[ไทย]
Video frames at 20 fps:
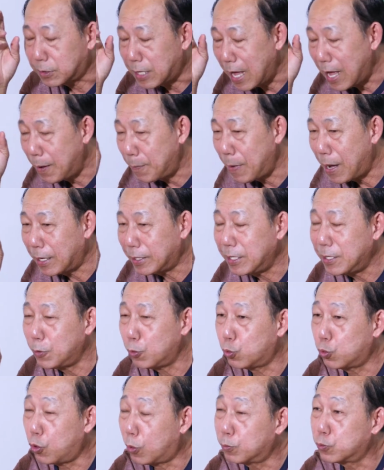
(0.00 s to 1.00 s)
ถ้ามาที่
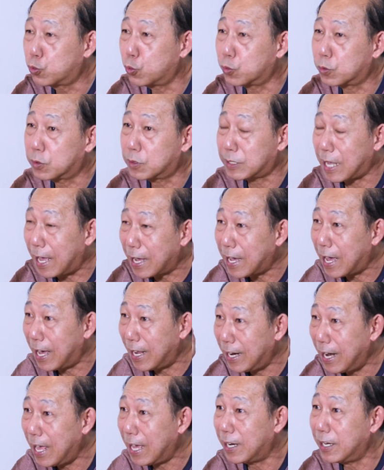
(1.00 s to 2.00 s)
อุดมสุข สาขา
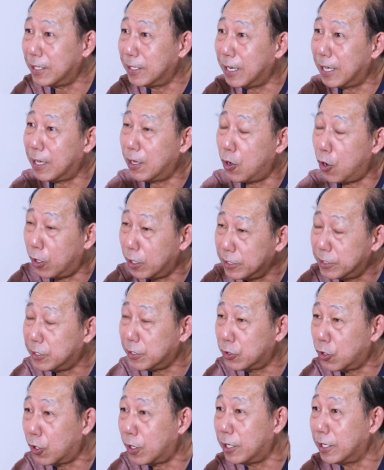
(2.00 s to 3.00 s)
แรกเลยนะ ออริ
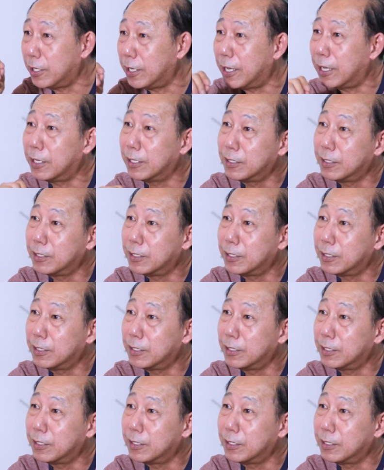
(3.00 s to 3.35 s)
จินอลเลยนะ